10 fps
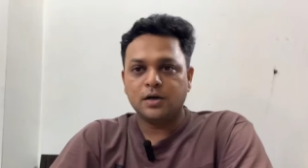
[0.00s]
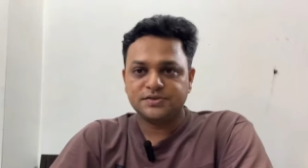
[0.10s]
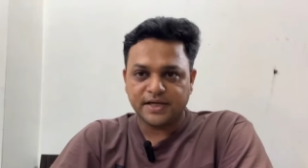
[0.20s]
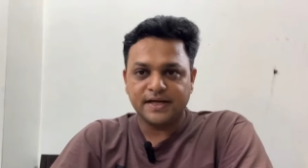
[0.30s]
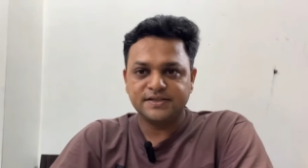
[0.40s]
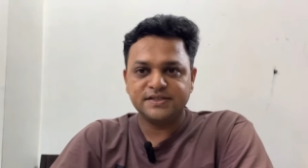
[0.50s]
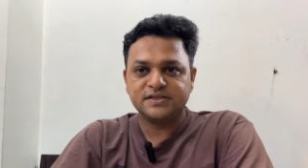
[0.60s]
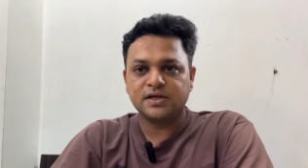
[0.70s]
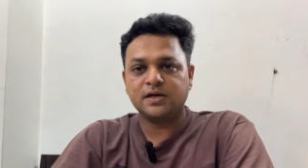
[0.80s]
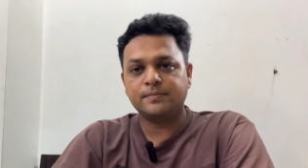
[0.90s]
और सेकेंड
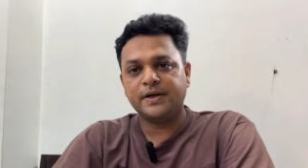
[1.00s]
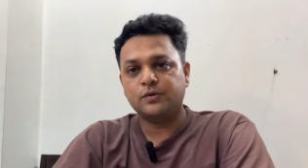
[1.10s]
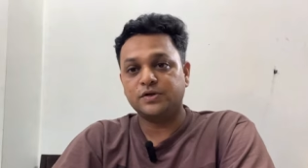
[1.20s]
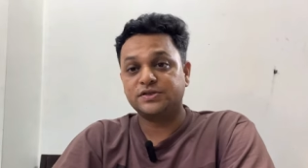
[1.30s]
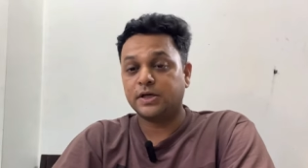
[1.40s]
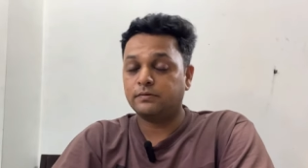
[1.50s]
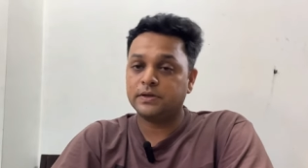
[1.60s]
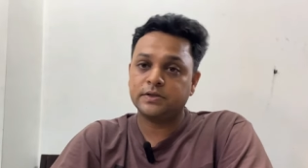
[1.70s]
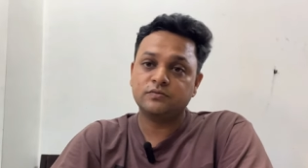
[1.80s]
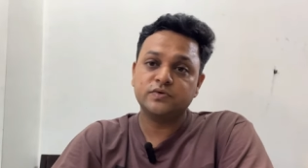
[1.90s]
चीज़ अगर मैं नोटिस
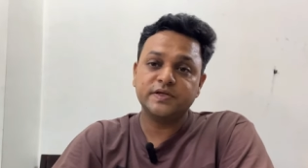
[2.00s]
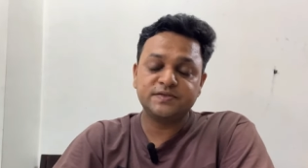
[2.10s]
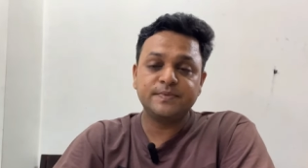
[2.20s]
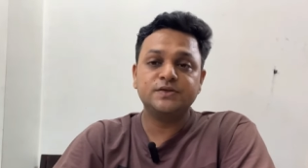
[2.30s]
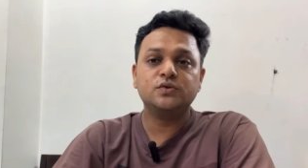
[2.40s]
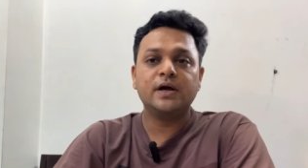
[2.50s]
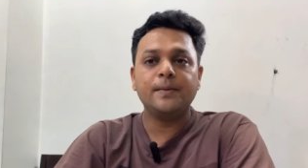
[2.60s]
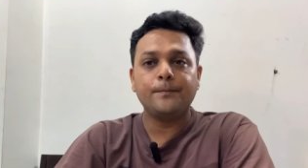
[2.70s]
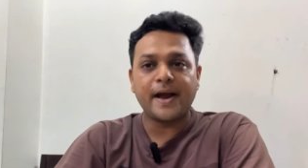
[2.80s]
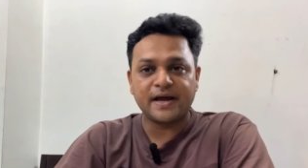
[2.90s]
करवाता हूँ तो इसमें जो
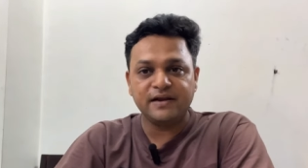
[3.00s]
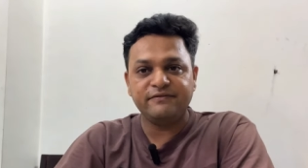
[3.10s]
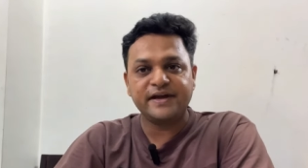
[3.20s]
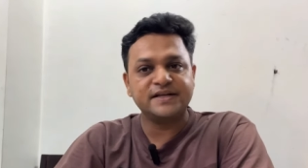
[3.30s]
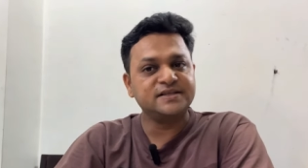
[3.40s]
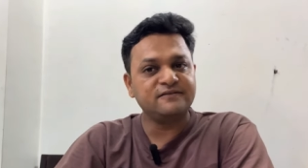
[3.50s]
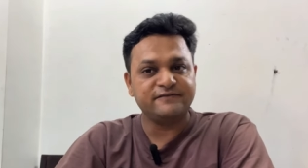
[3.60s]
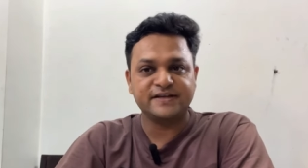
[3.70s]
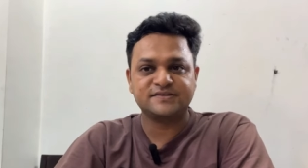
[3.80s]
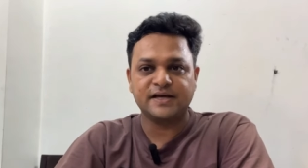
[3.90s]
है मैग्नीफिकेशन
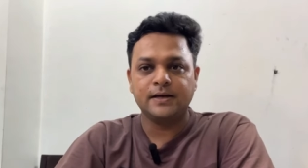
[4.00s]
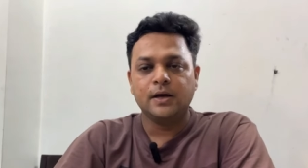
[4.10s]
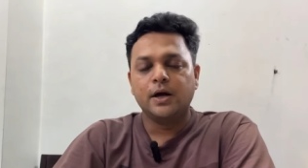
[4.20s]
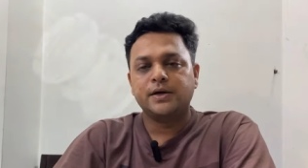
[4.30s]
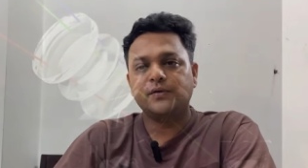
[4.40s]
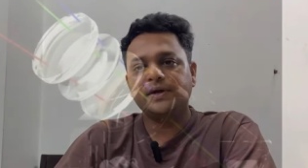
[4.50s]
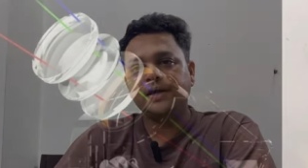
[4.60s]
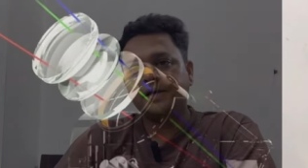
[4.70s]
फिक्स्ड है क्योंकि